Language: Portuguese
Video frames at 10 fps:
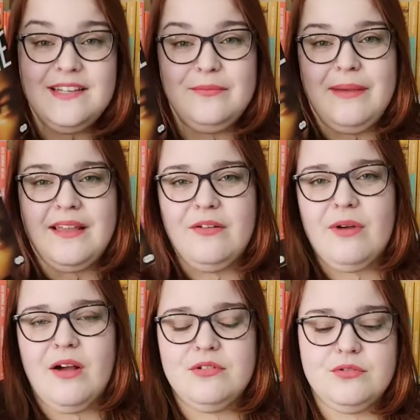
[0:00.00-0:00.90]
ali um
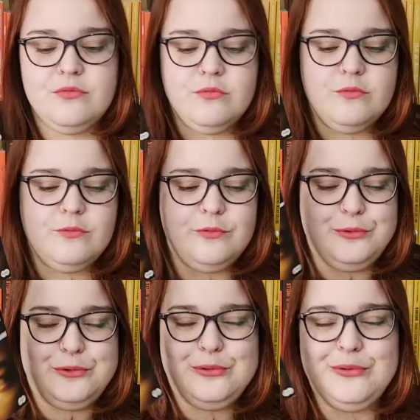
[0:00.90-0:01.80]
background, um
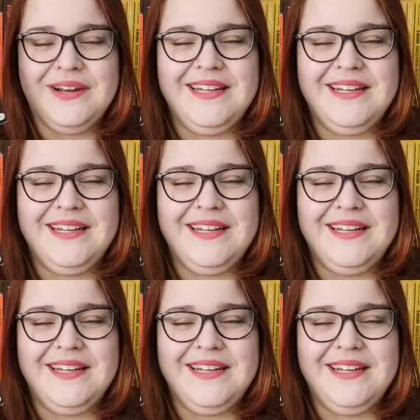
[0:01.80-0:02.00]
futuro